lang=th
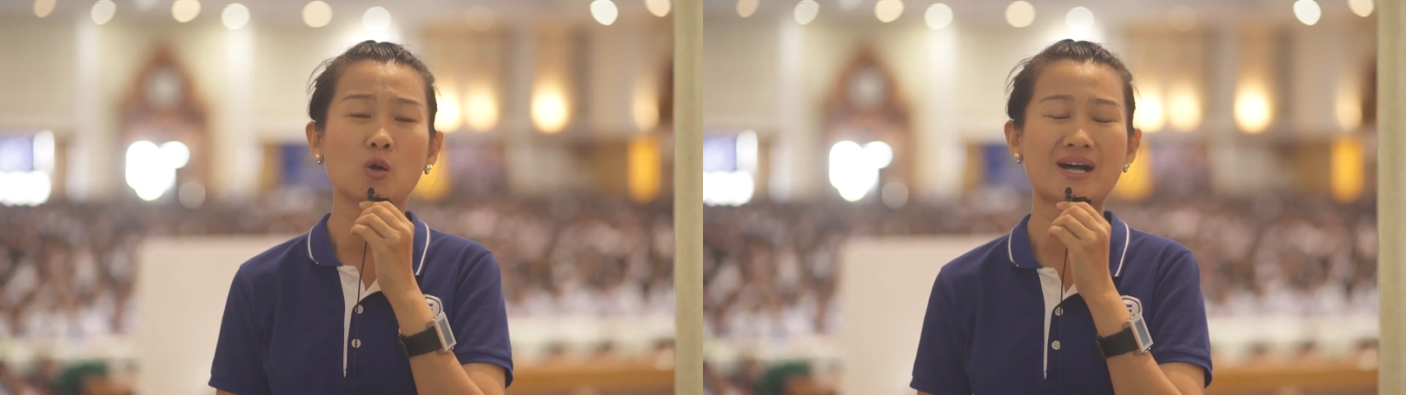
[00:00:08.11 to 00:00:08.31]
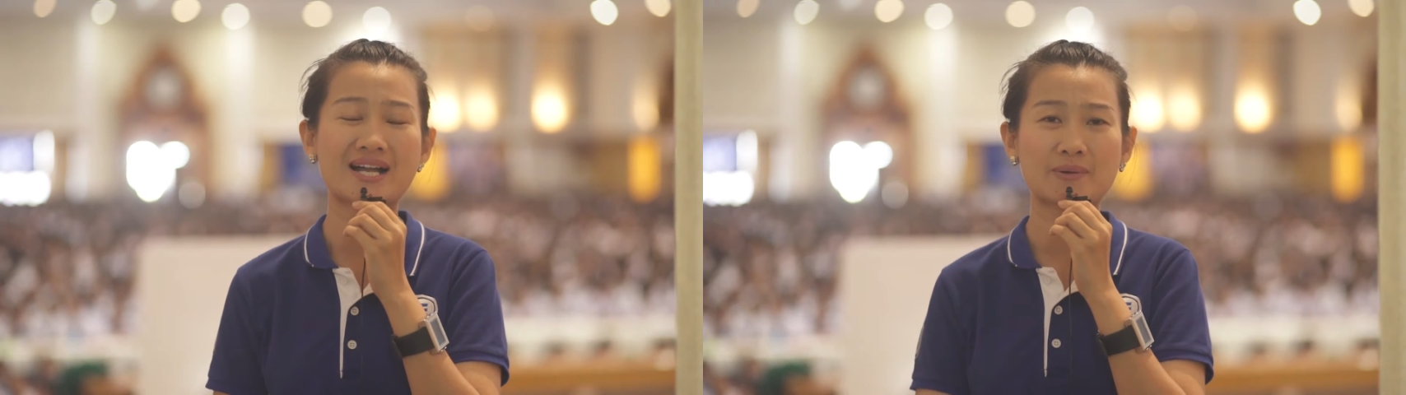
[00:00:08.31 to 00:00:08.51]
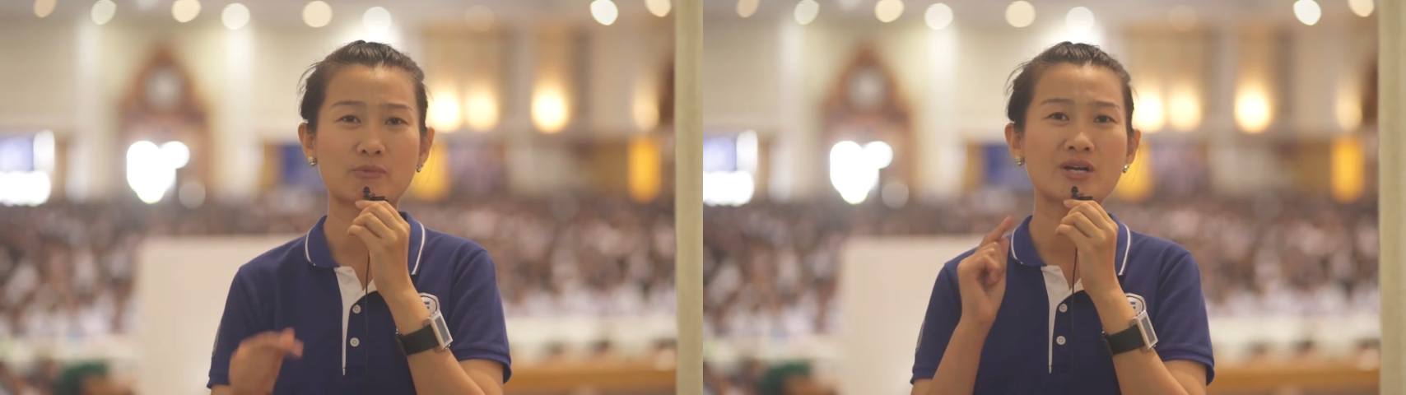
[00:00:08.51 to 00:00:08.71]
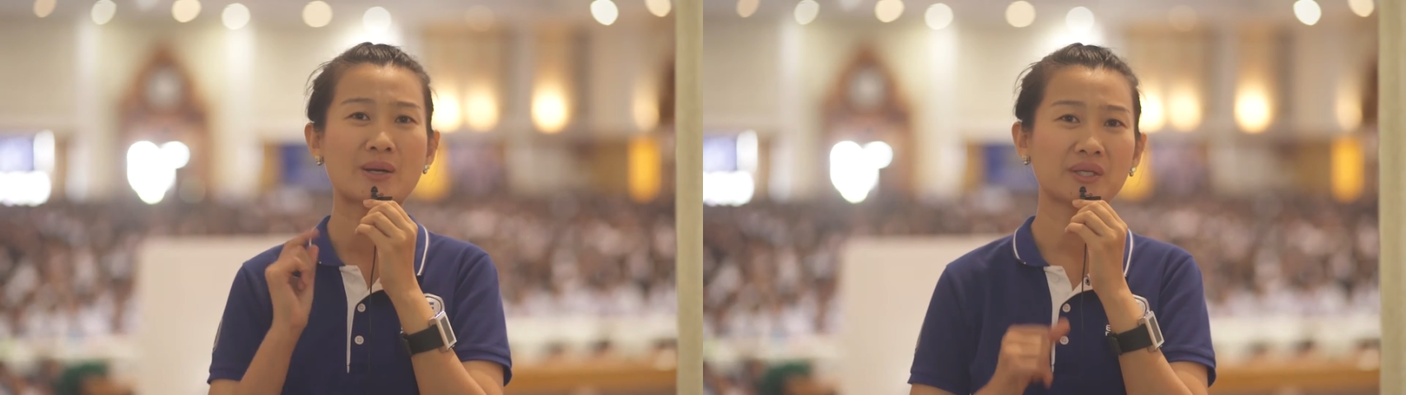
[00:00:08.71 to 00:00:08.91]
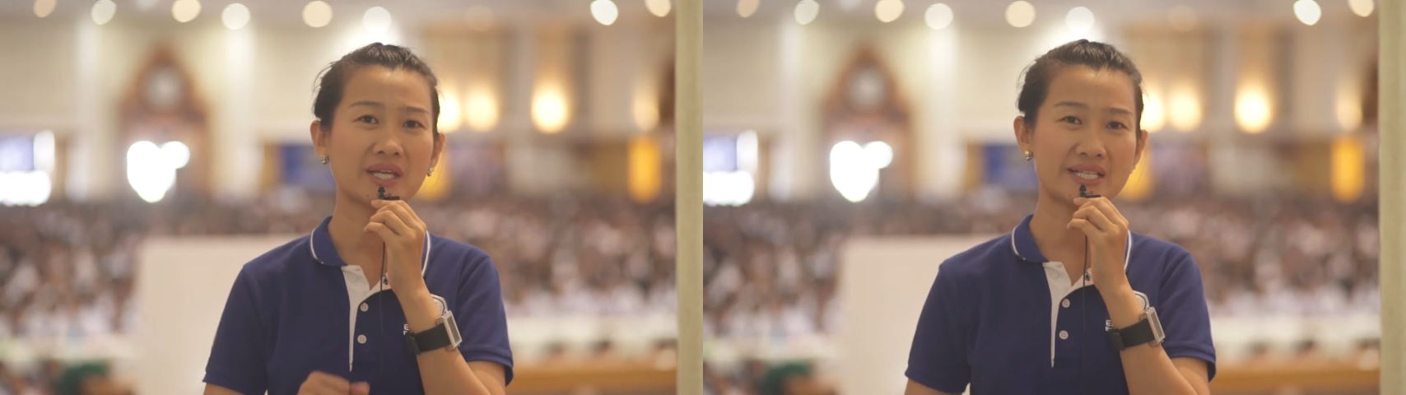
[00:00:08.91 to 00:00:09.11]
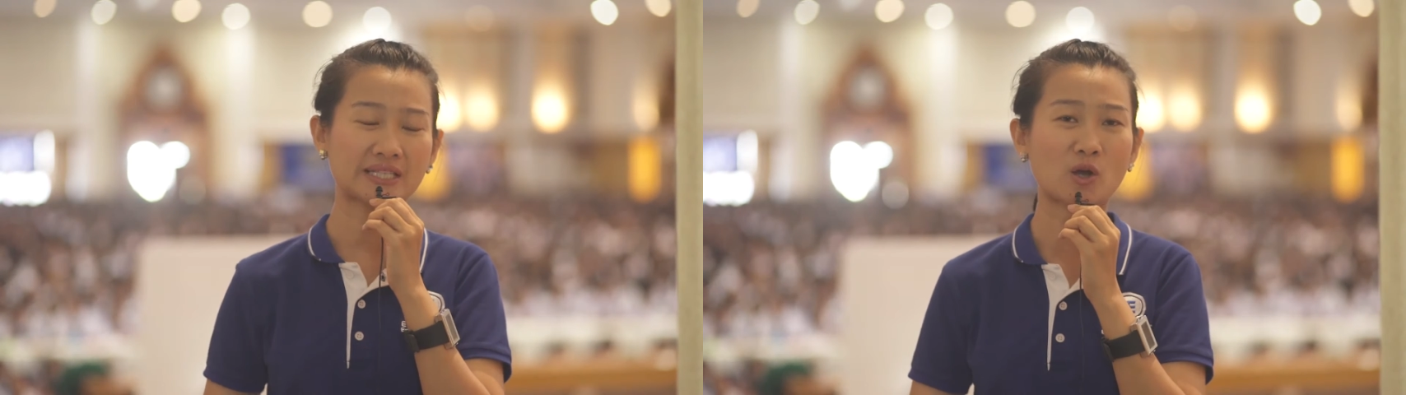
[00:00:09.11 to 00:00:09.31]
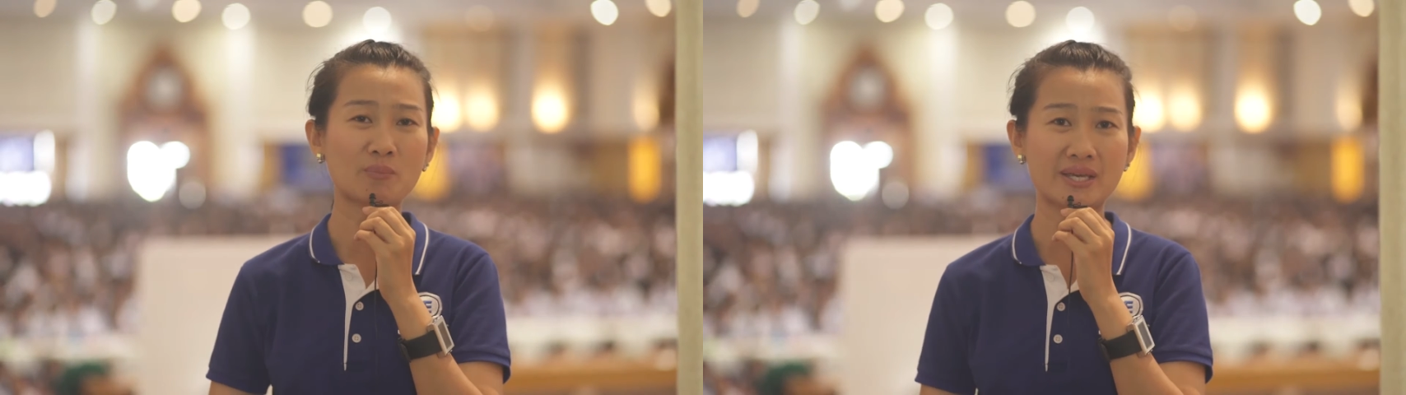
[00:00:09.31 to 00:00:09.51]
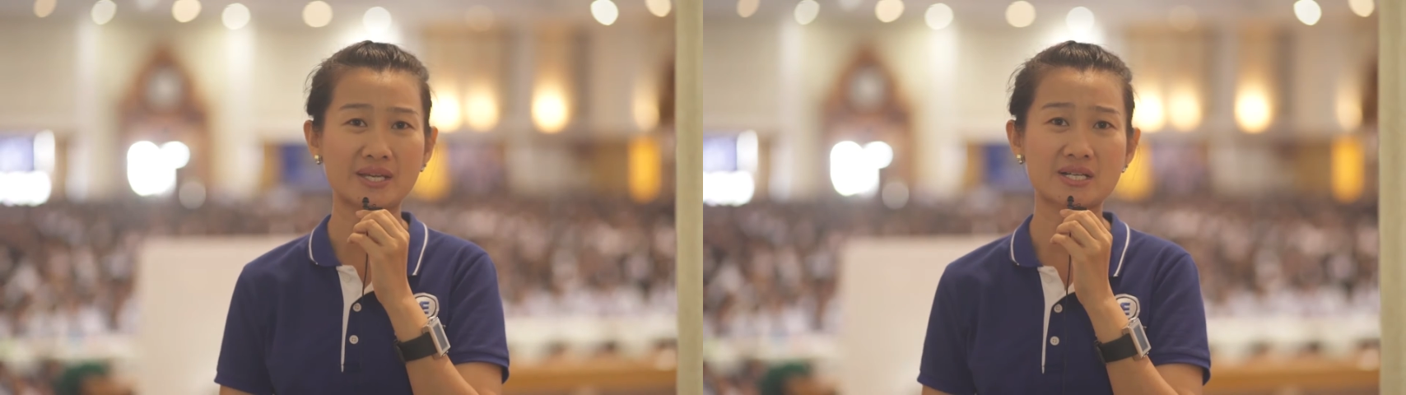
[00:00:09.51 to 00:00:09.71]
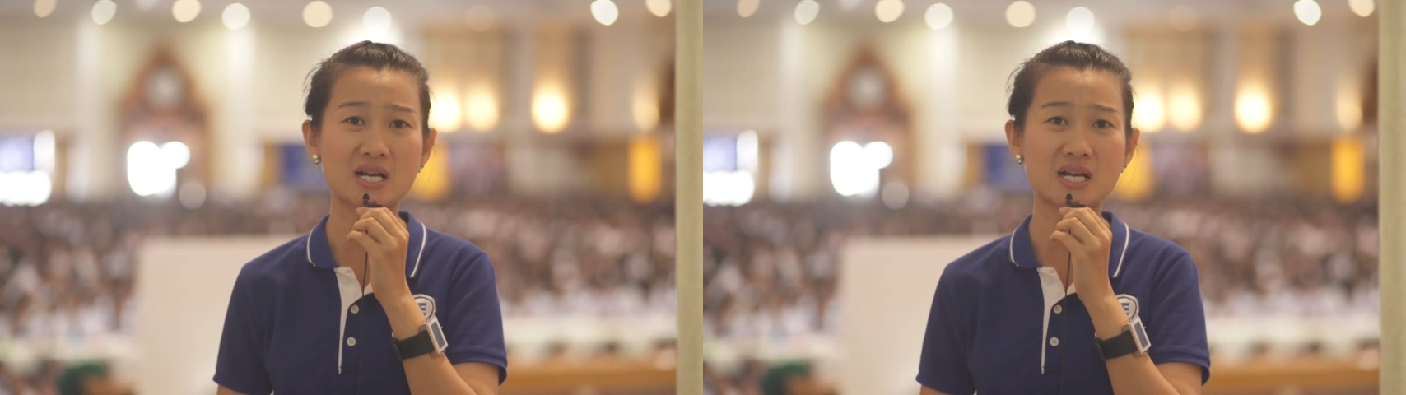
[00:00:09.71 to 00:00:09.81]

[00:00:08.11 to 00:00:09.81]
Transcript: ว่าผู้นำที่ดีจะต้องมี